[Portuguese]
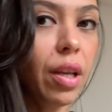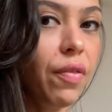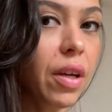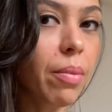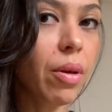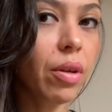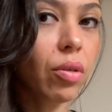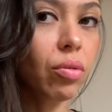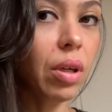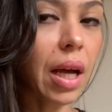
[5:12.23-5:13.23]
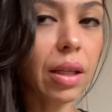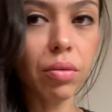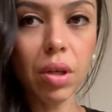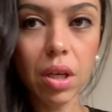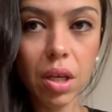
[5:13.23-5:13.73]
ele fica meio que
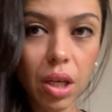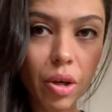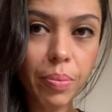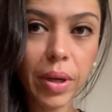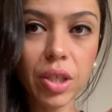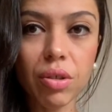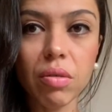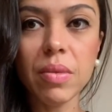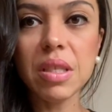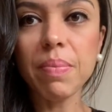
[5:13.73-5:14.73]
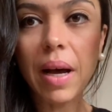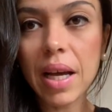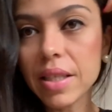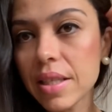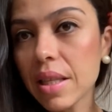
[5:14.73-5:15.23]
ondulado. Eu prancho algumas
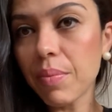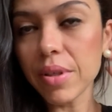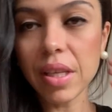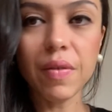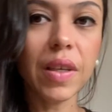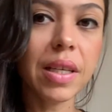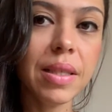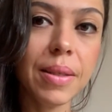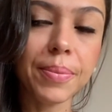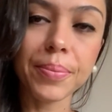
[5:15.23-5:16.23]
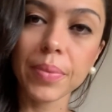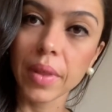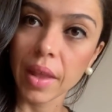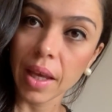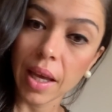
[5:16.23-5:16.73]
partes e depois ele fica assim.
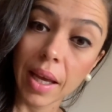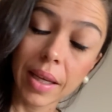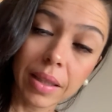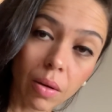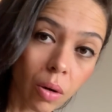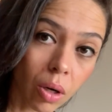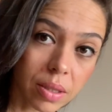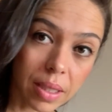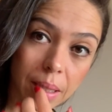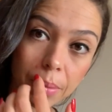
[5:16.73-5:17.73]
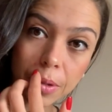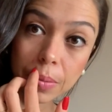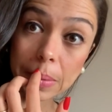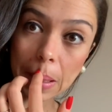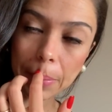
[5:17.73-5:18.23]
Então eu gosto dele depois de
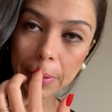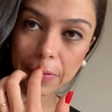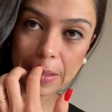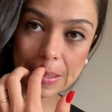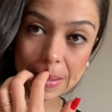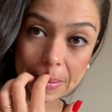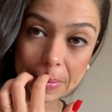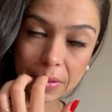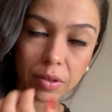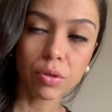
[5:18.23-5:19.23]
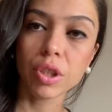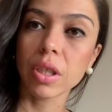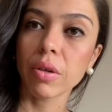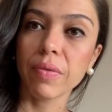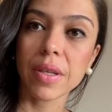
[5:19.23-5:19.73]
um tempo que eu faço a escova. No dia
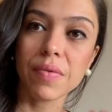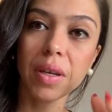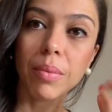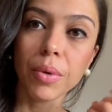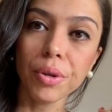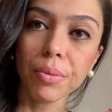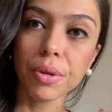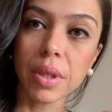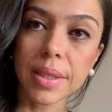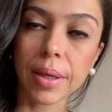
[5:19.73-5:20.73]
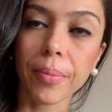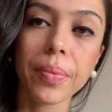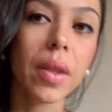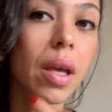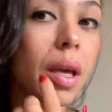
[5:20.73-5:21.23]
que eu faço fica muito, muito lisão.
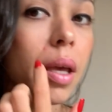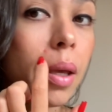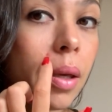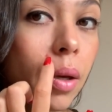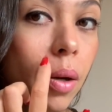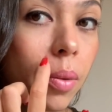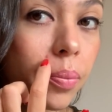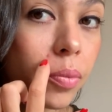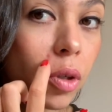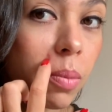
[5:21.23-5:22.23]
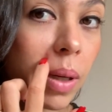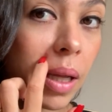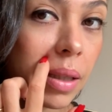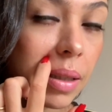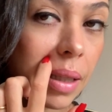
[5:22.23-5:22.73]
E aqui, ó, tô com uma
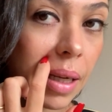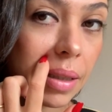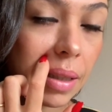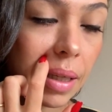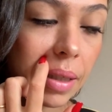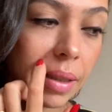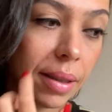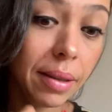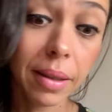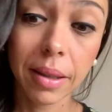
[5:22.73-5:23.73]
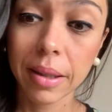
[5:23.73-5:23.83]
cratela aqui,